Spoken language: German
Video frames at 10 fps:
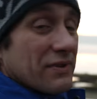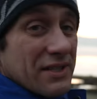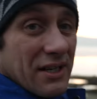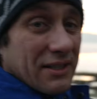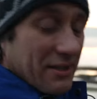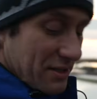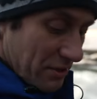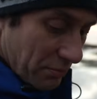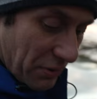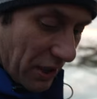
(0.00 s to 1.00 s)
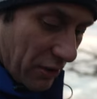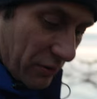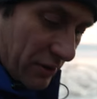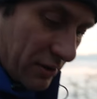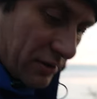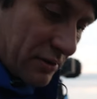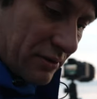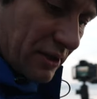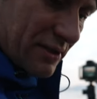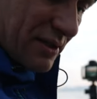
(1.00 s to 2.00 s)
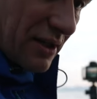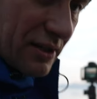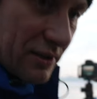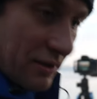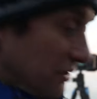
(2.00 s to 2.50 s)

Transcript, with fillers: wie es halt ist. Braun, nichtssagend.